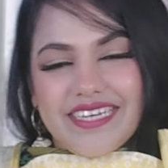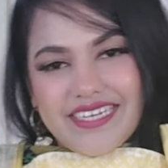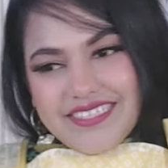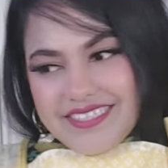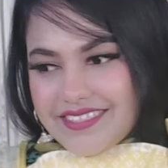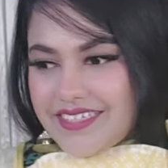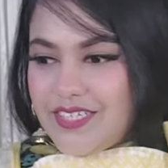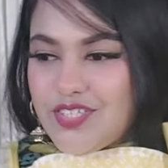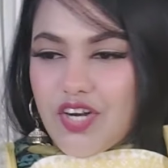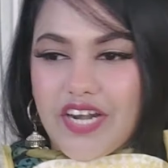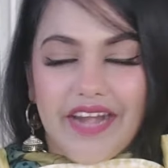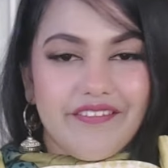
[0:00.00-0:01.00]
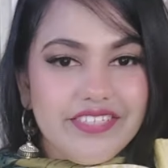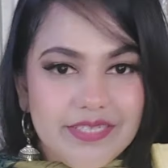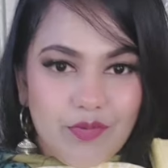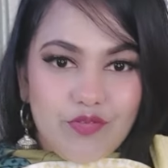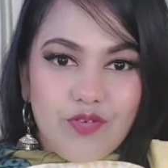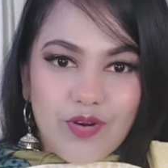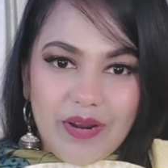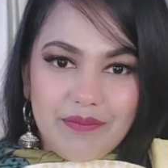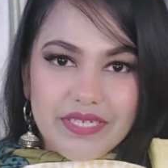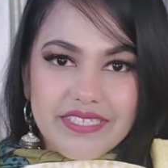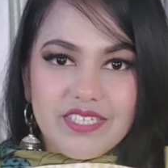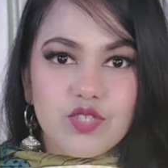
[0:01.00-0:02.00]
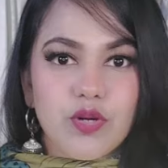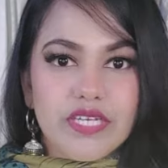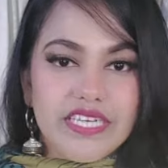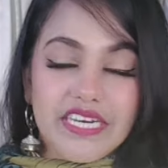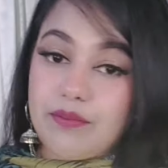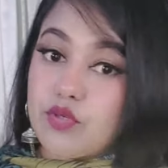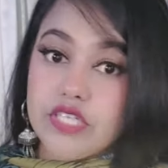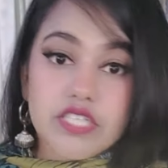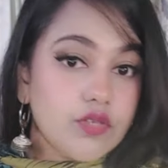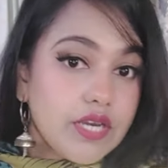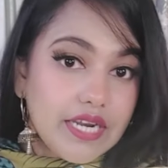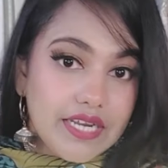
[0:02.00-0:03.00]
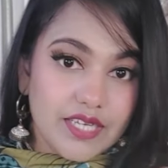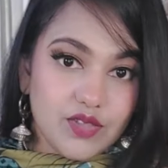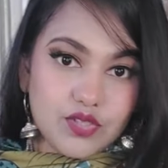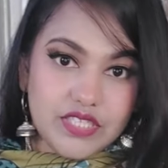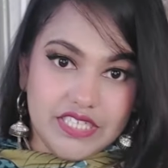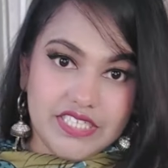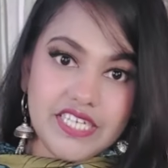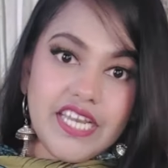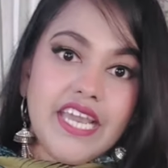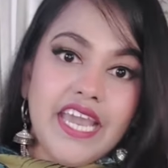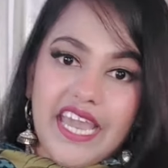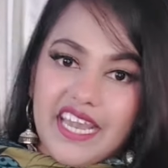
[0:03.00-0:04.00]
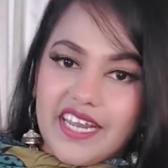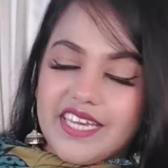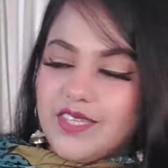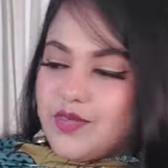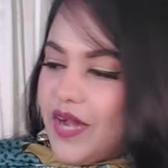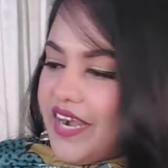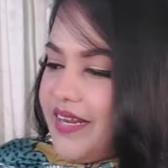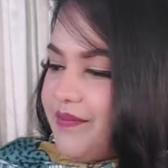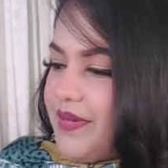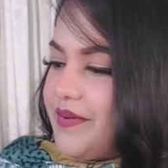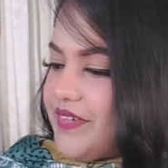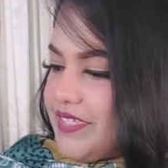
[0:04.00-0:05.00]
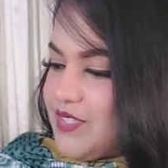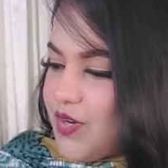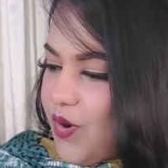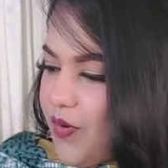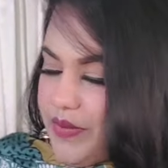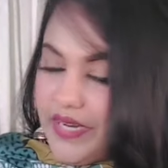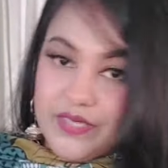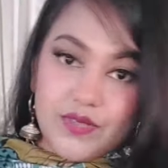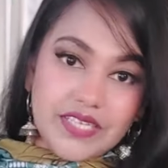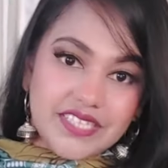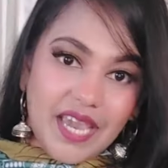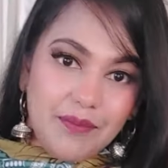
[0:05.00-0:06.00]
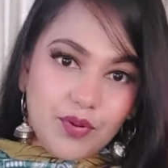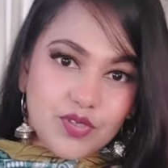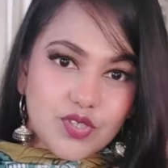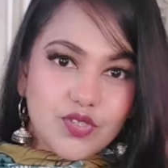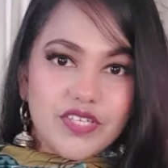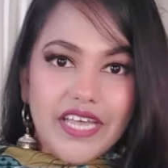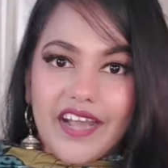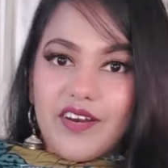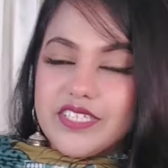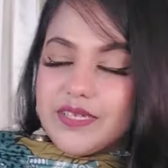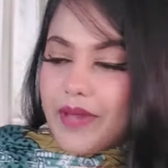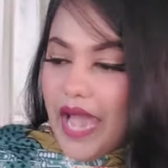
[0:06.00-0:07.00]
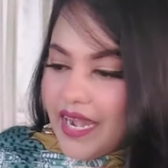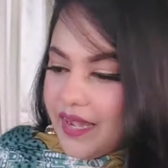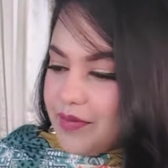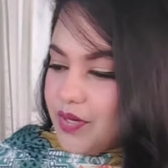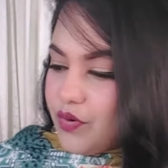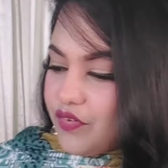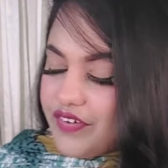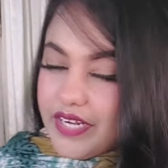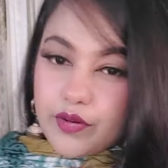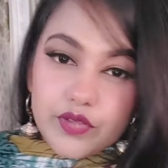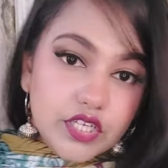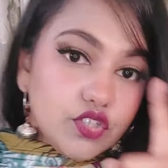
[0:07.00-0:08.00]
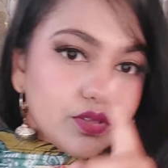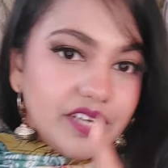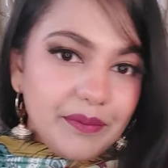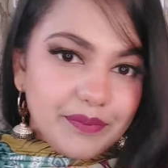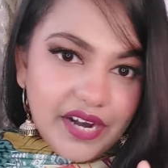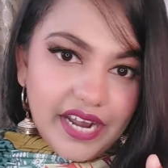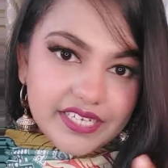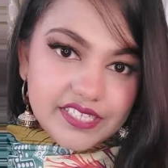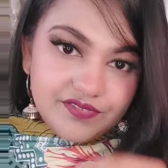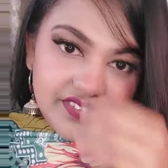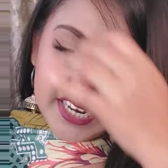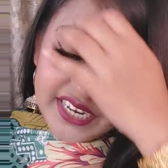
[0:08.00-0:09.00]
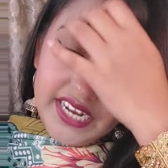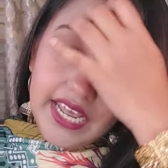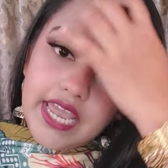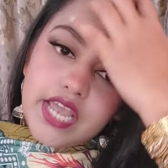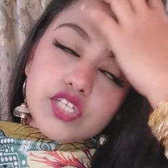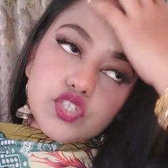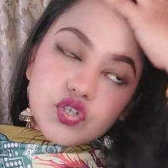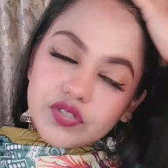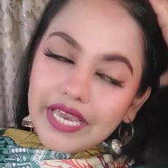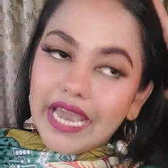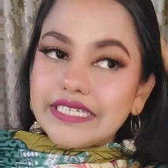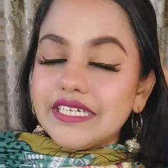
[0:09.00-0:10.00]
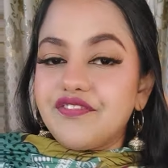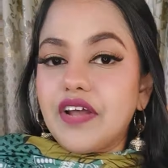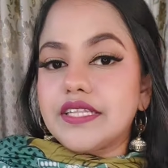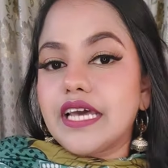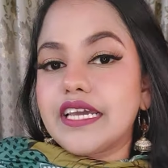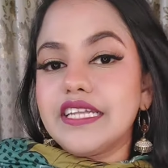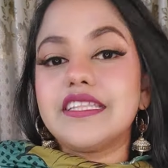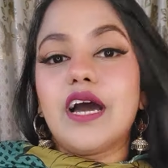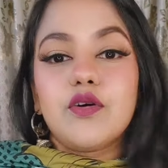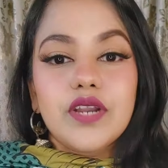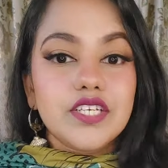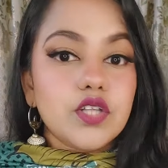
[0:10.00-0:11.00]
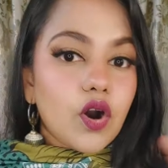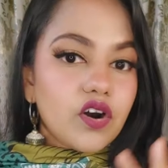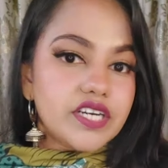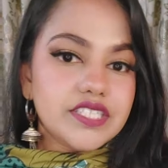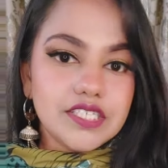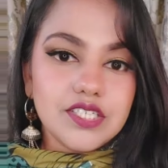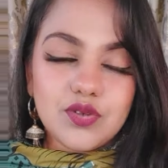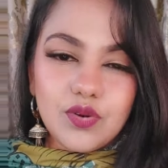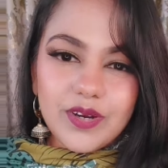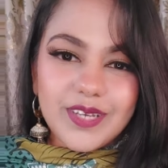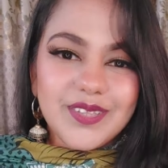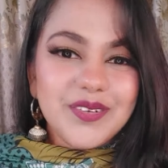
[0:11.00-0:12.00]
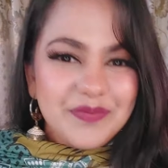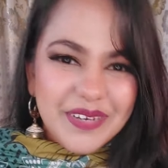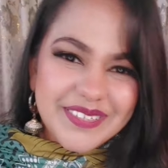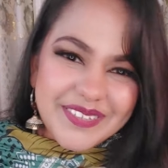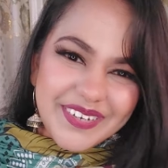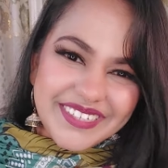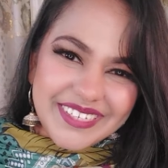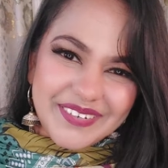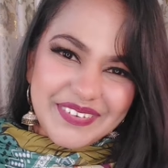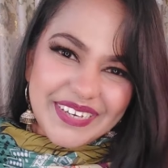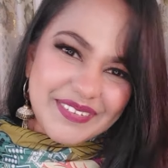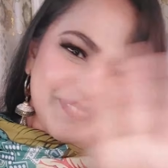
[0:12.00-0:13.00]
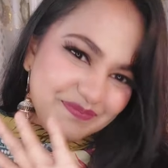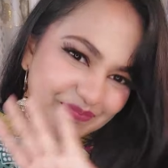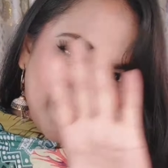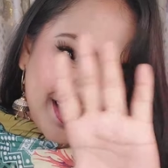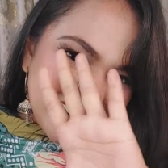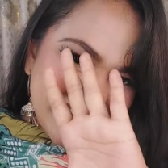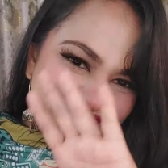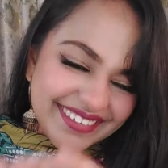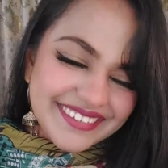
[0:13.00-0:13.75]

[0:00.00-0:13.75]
ঠিক আছে স্ক্রিনশট অ্যাড্রেস এবং ফোন নাম্বার সেন্ড করে দিয়ে আপু শেষ হয়ে গেলে কিন্তু শেষ এগুলো কিন্তু আর রিপিট রিস্টক হবে না সো আজকে এই পর্যন্তই দেখা হয়ে যাবে আগামী কোনো ভিডিওতে যদি আপনারা অ্যাক্টিভ থাকেন যদি অ্যাক্টিভ না থাকেন তাহলে এই ধরনের জিনিসগুলো কিন্তু মিস হয়ে যাবে বাই